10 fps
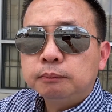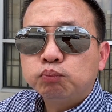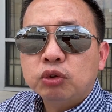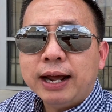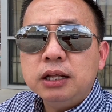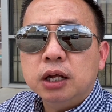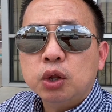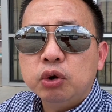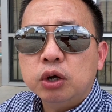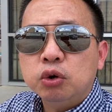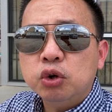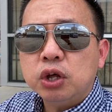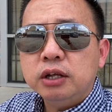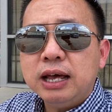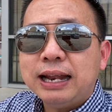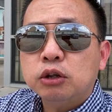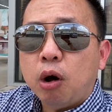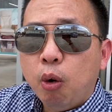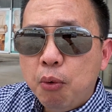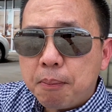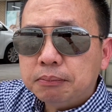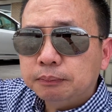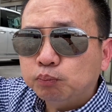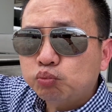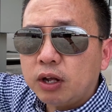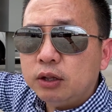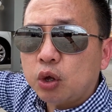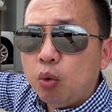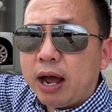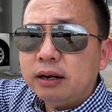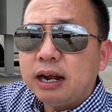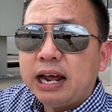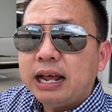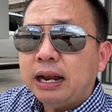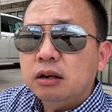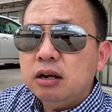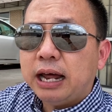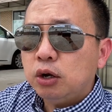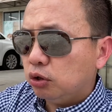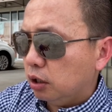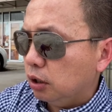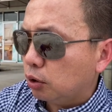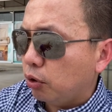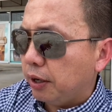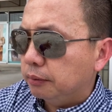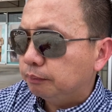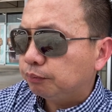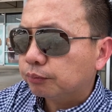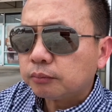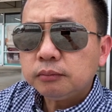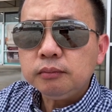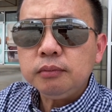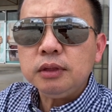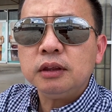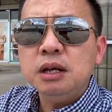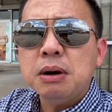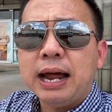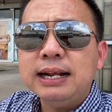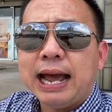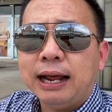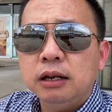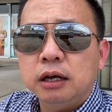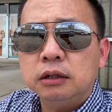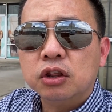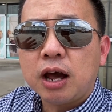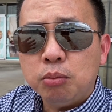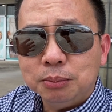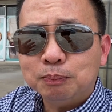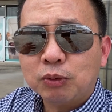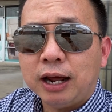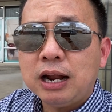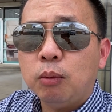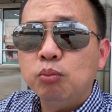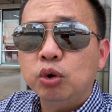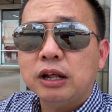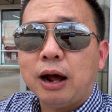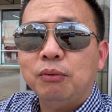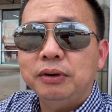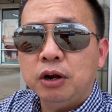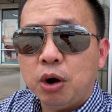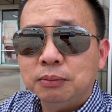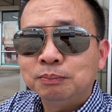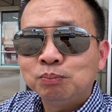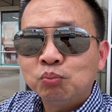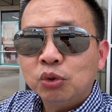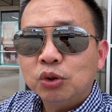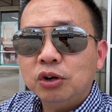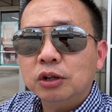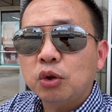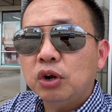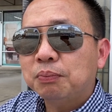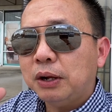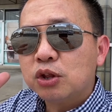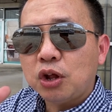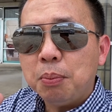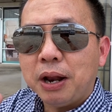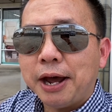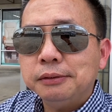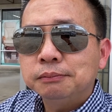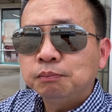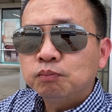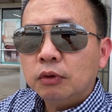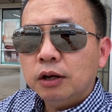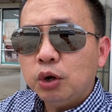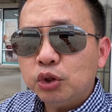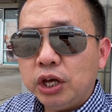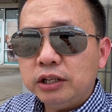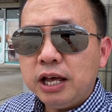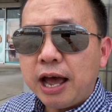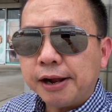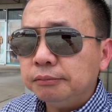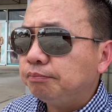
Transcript: nãy giờ tôi này có nói chuyện với anh chủ anh chủ ảnh ra đây ảnh đứng ảnh nói chuyện với tôi này nhưng mà ảnh ngại lên sóng ảnh không muốn vào video cho nên tôi này phải stop lại nói chuyện với ảnh